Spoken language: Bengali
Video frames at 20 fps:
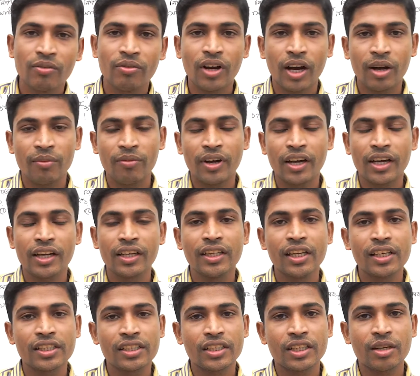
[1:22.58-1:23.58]
ফাফা
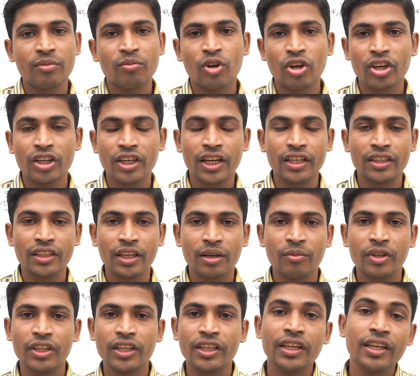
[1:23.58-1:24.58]
কিনা সেটা বলে নাই তার
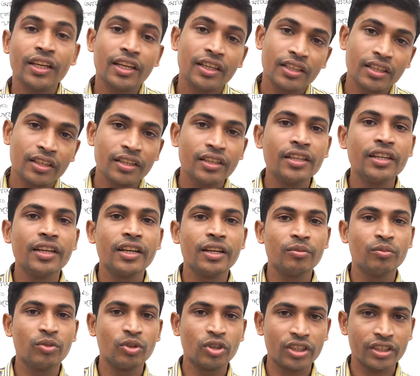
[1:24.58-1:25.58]
মানে এটা নিরেট
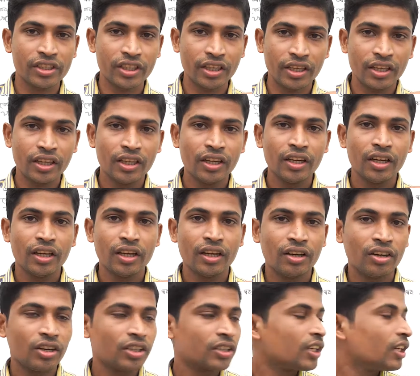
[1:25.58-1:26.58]
বলেছে
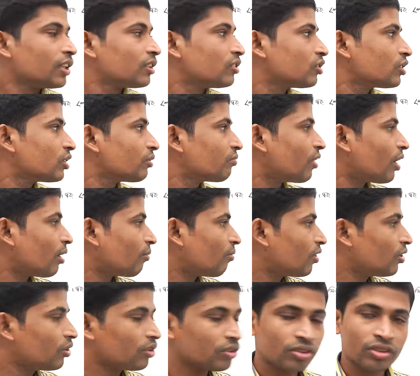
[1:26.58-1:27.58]
অর্থাৎ যদি
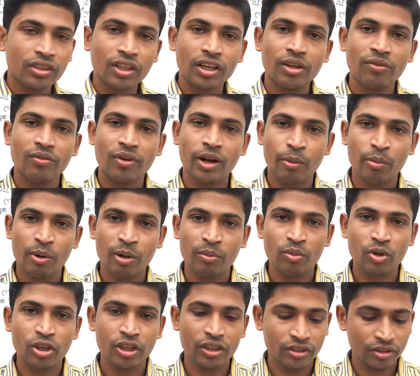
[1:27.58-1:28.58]
ফাফা হতো তাহলে ফাফা
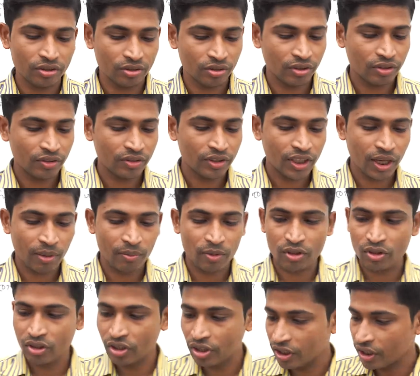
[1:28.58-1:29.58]
বলে দিত তা আমরা
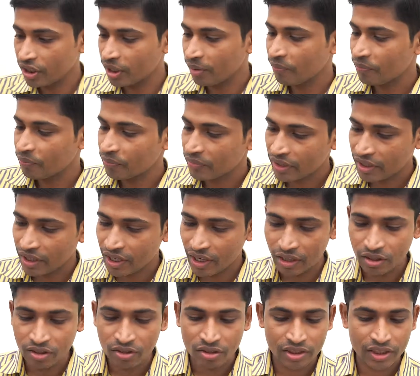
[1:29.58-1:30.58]
ধরে নিলাম
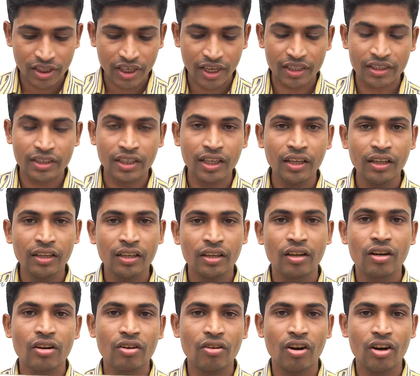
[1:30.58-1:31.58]
এই হচ্ছে একটা
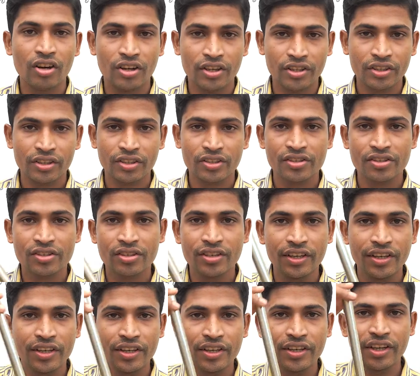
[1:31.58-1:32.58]
রড
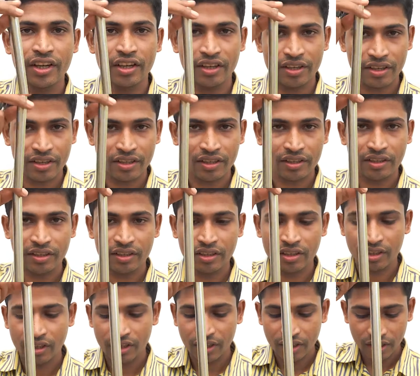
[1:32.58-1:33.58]
সিলিন্ডার
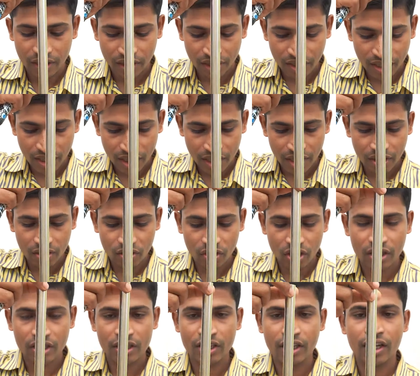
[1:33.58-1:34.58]
এই
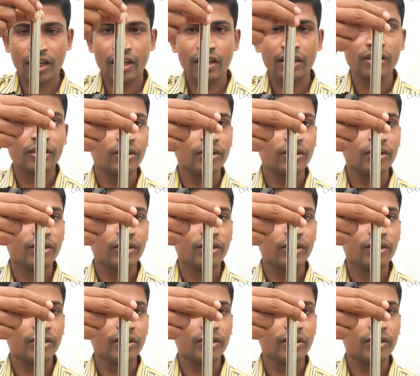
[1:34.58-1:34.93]
রডটার